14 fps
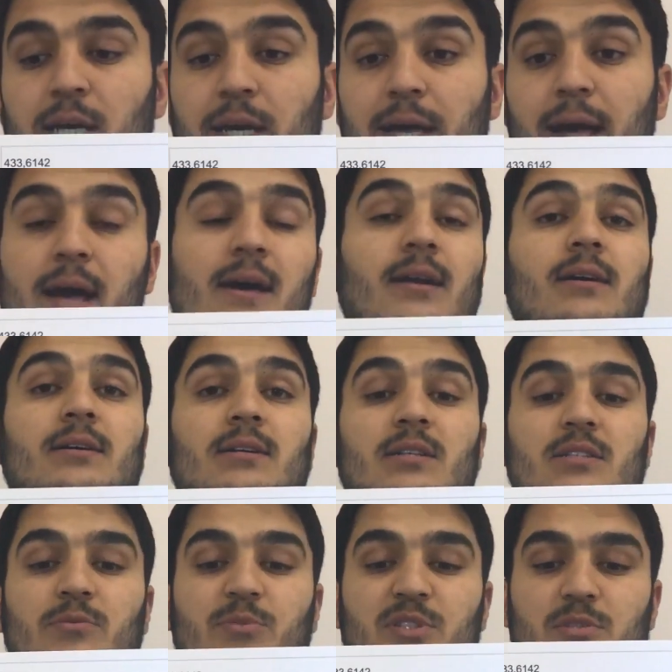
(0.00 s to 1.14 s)
E, eğer
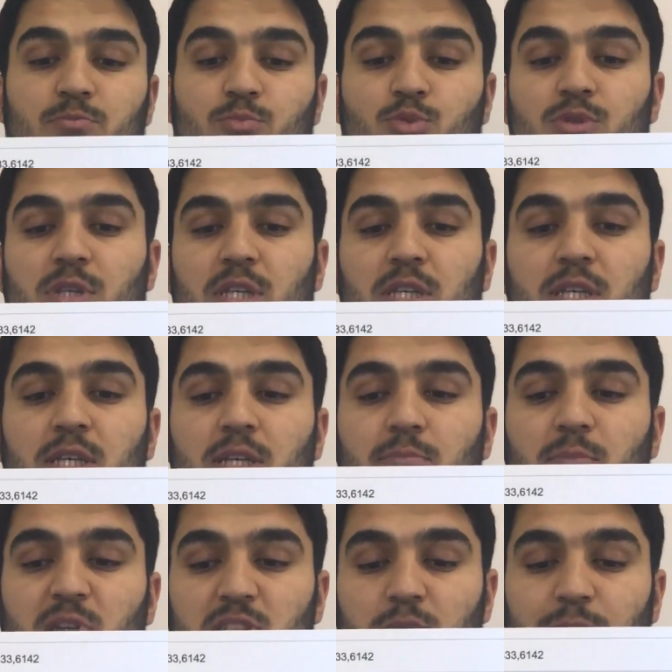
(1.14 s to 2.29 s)
arkadaşımız
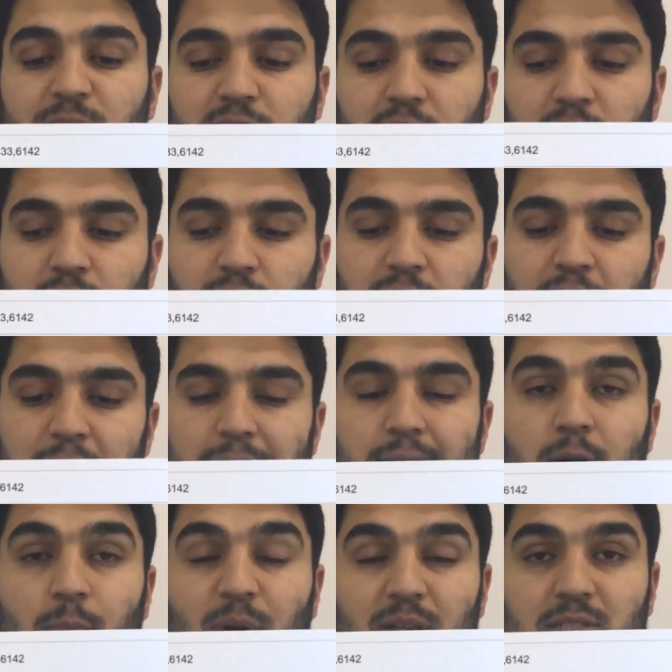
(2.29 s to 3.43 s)
buradaki matematik ve
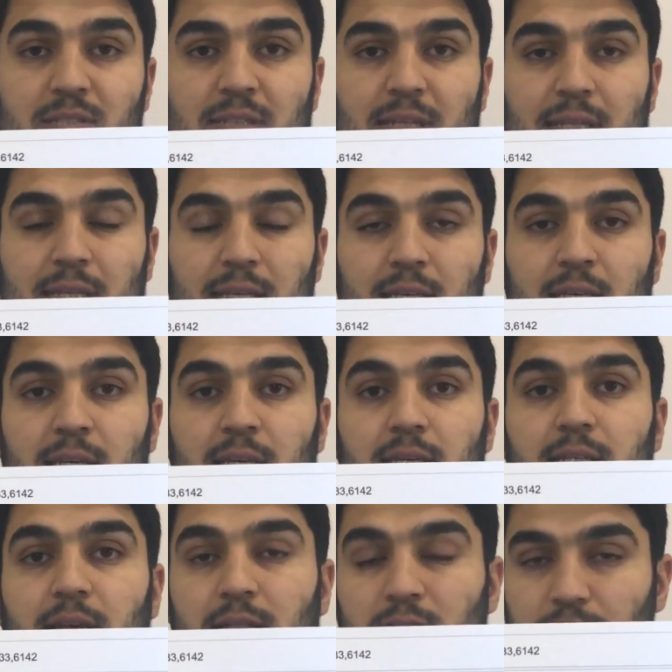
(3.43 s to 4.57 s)
yabancı dildeki
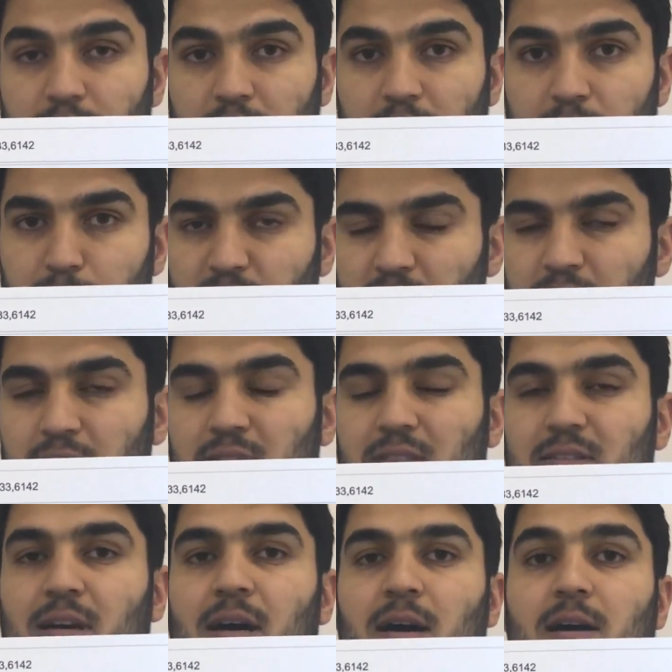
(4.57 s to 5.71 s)
yanlışlarını bir
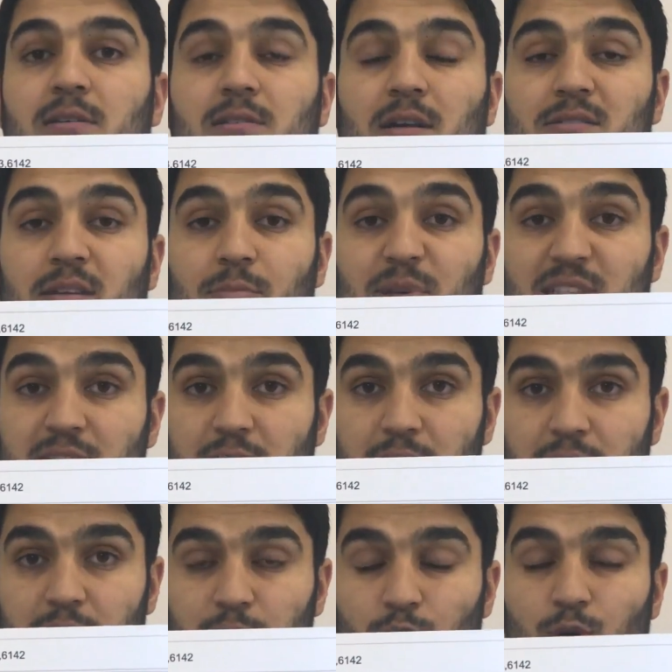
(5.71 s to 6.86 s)
tık daha
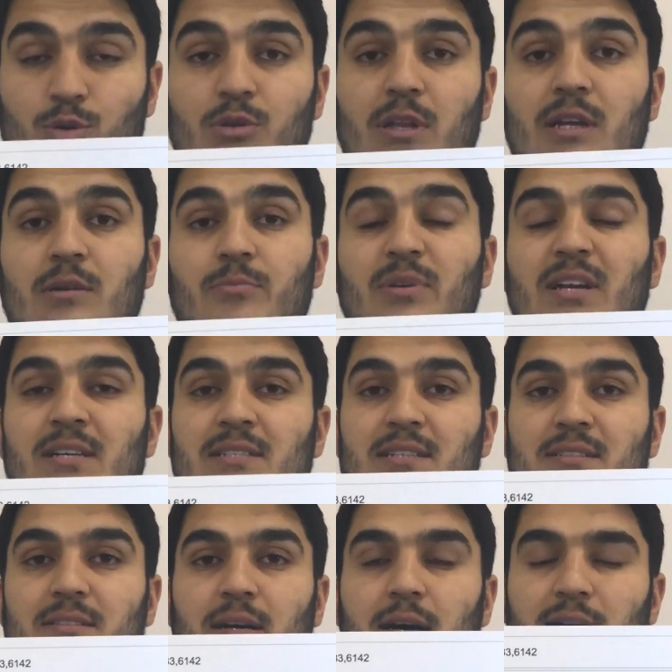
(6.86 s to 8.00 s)
azaltabilseydi, doğruları
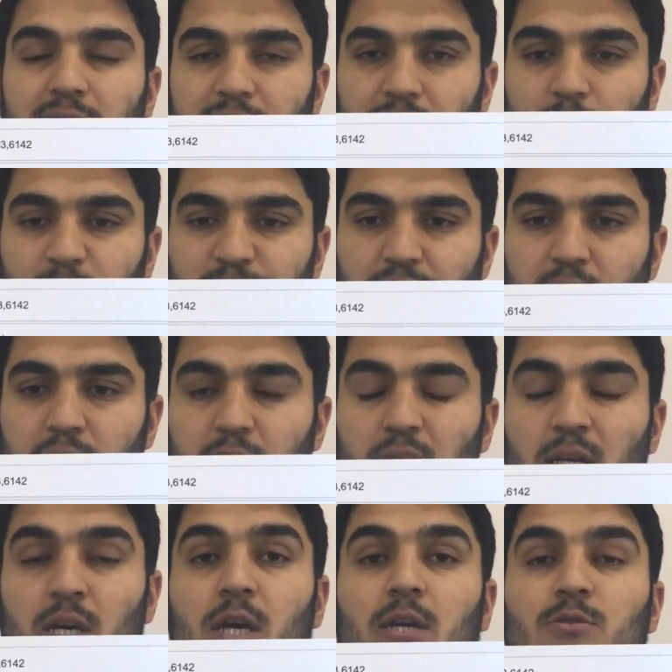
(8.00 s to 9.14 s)
birazcık daha
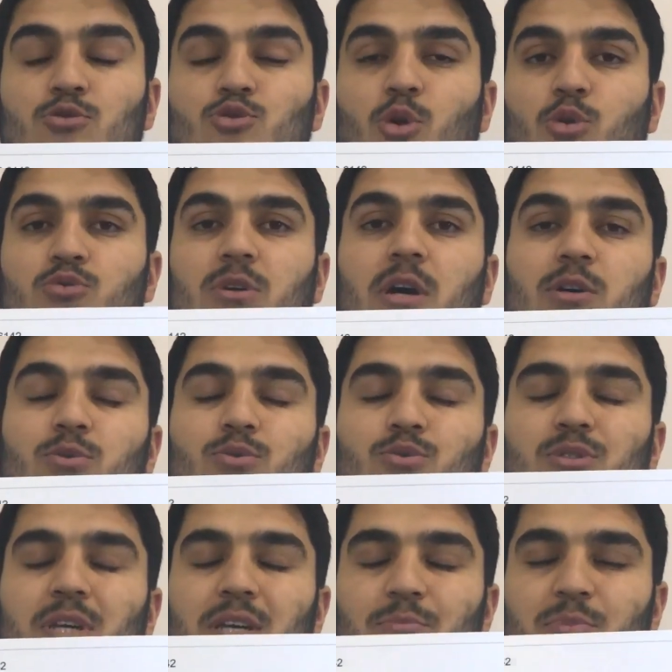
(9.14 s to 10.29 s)
arttırabilseydi çok daha
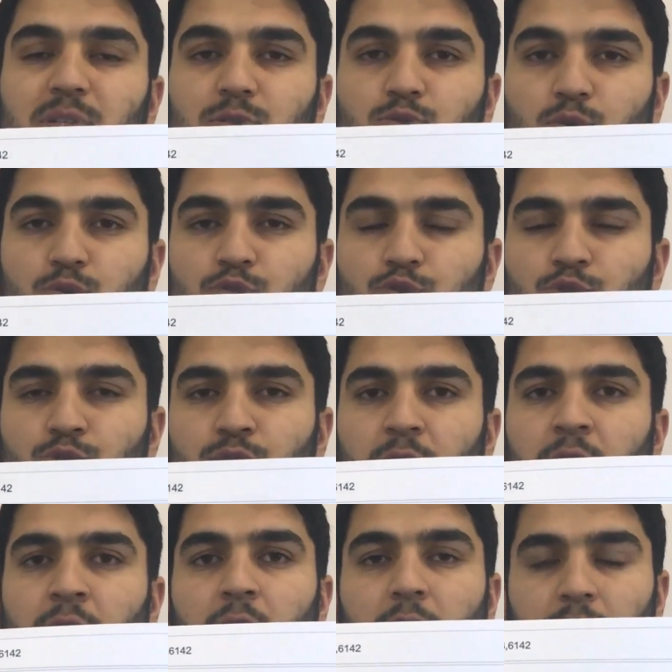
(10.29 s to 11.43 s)
yüksek bir sonuç
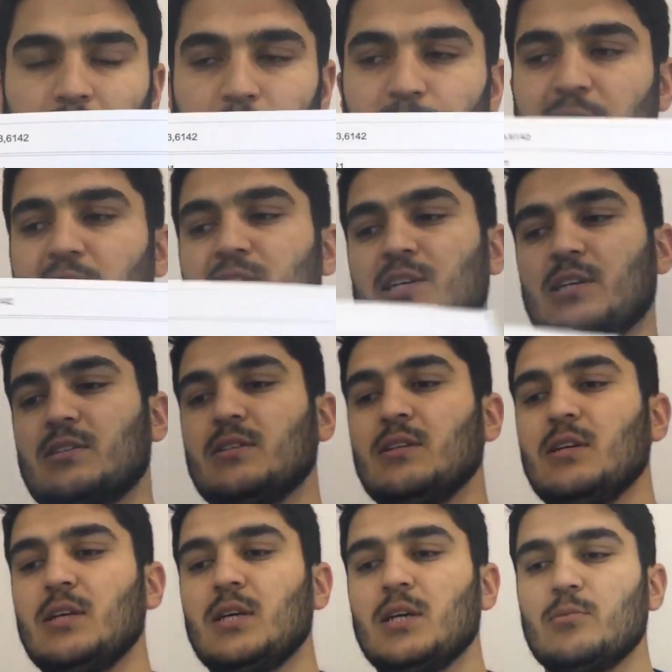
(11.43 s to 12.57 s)
alabilecekti.
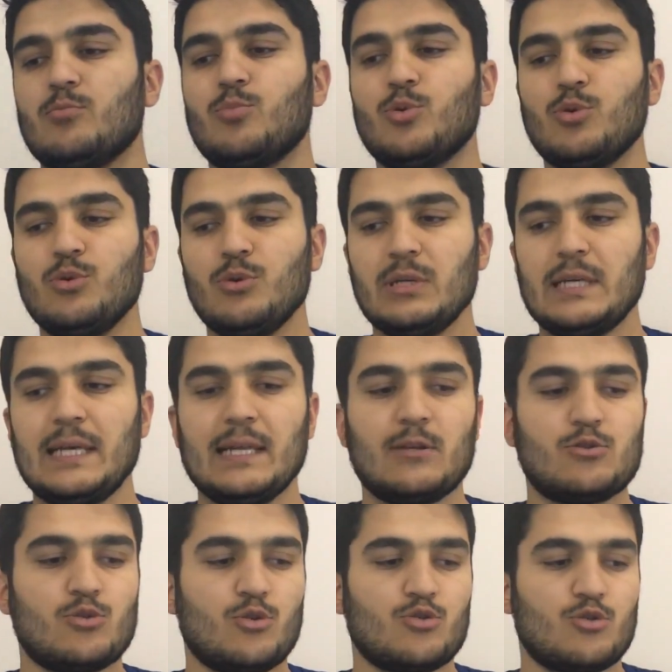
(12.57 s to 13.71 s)
Bu ilk
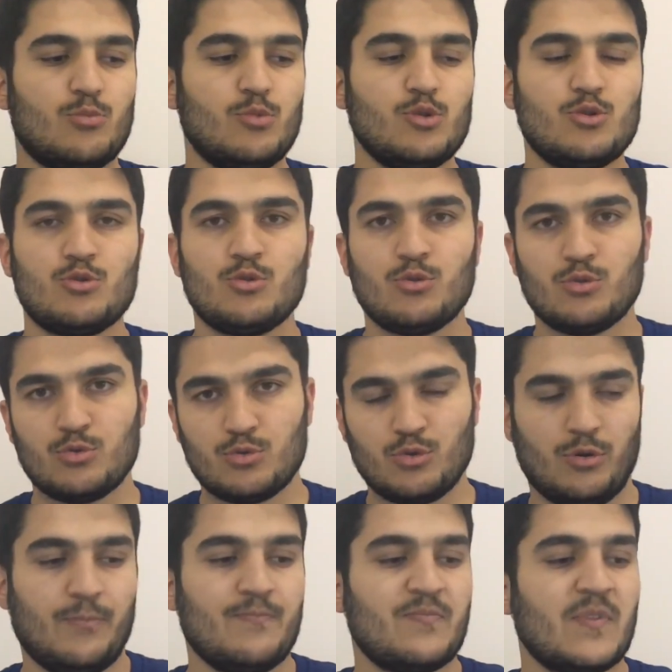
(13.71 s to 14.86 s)

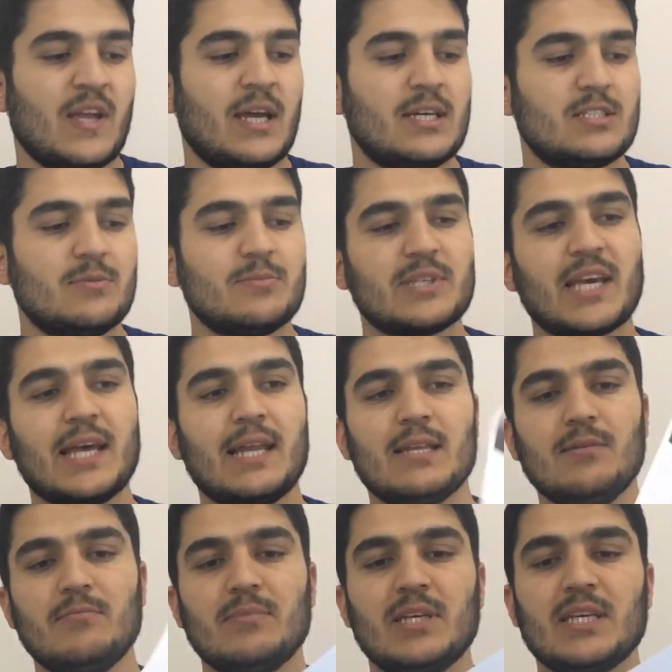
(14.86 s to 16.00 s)
sonucumuzdu. Şimdi
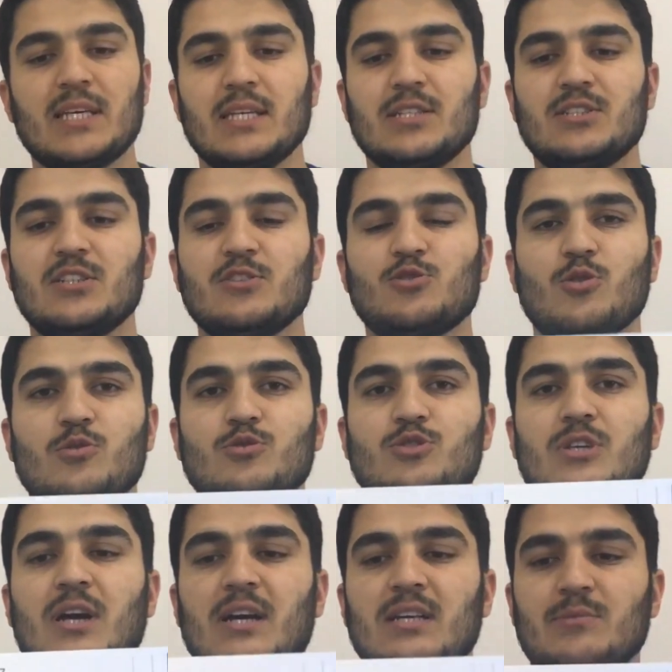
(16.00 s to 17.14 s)
gelelim ikinci
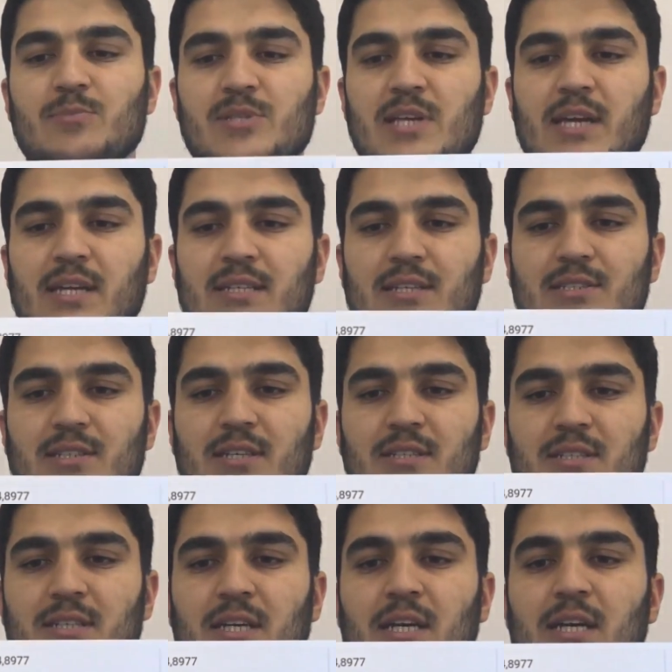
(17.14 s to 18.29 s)
sonuç kağıdımıza
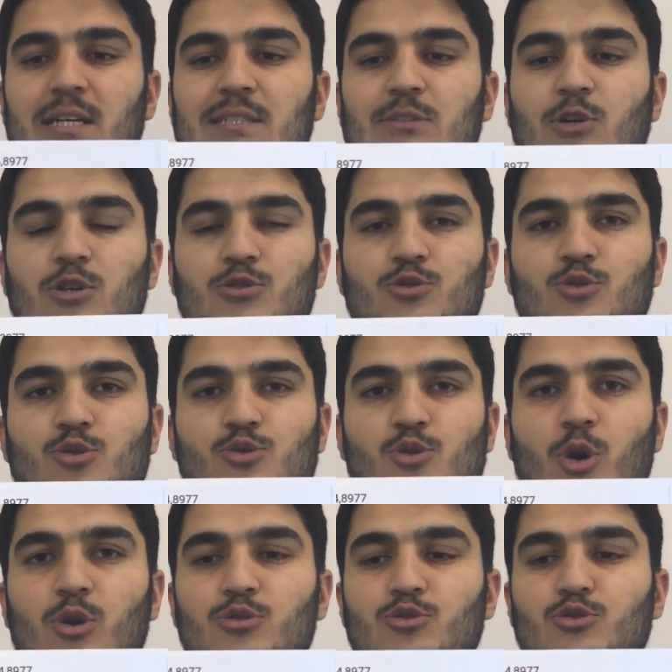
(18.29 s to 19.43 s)
arkadaşlar.
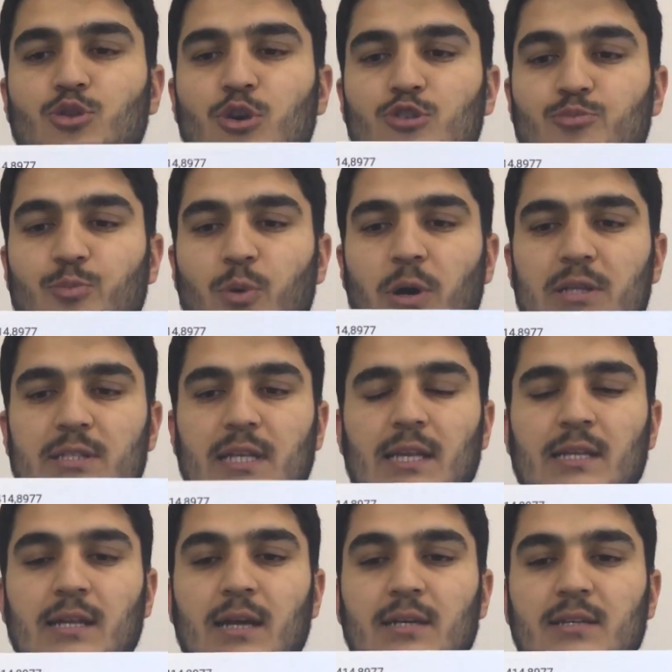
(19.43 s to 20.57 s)
414 puan
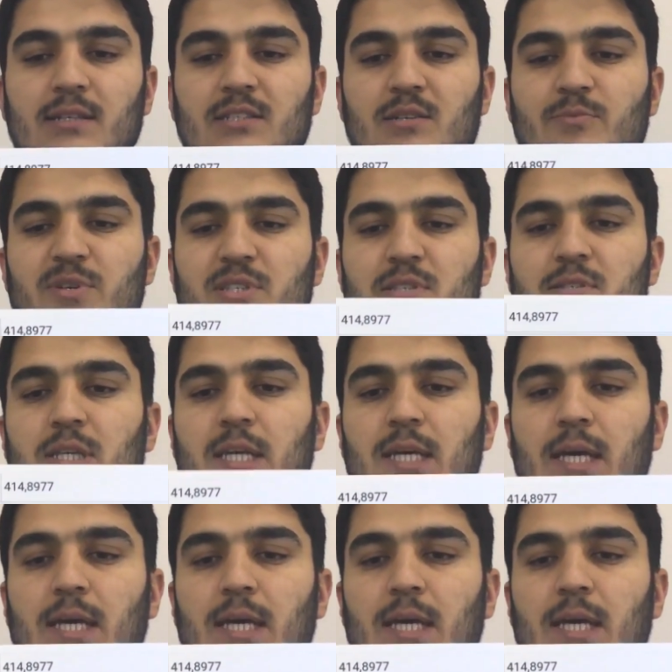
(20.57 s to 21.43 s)
alan arkadaşımız